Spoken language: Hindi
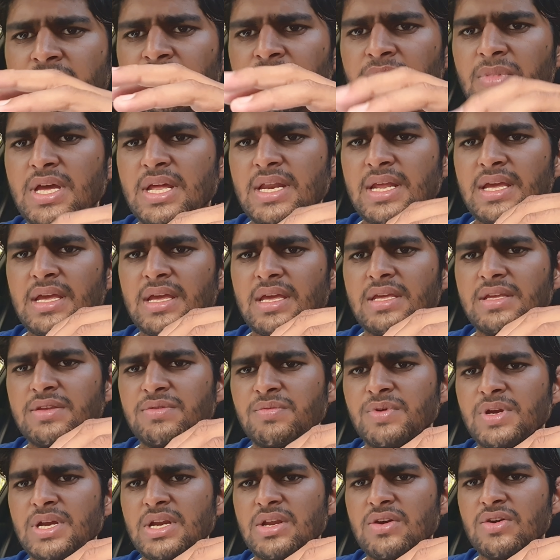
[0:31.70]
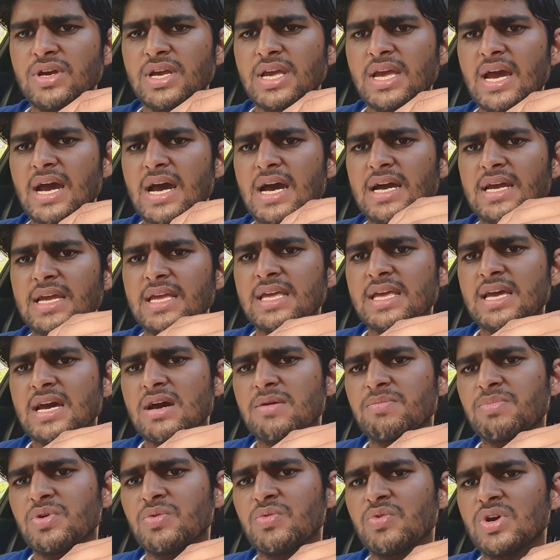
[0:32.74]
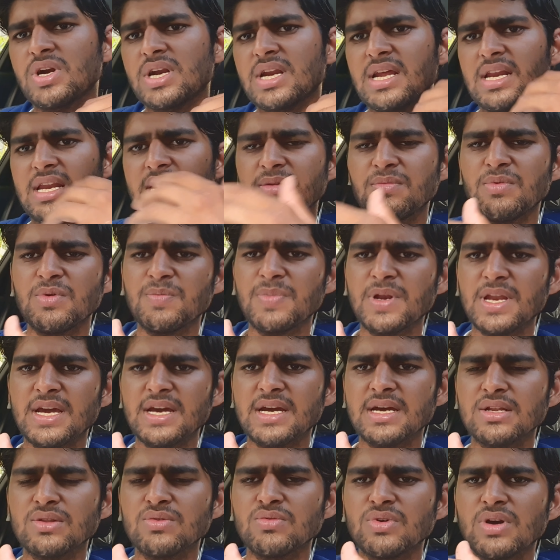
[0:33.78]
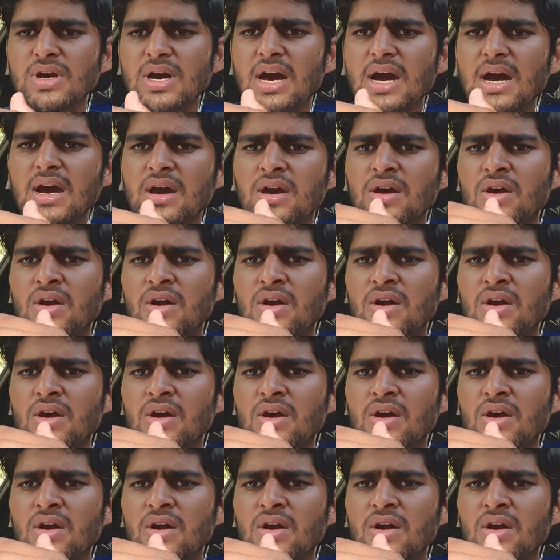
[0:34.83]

मेरे इस वीडियो के आगे यहाँ पे वो ट्रेलर भी प्ले कर दूँगा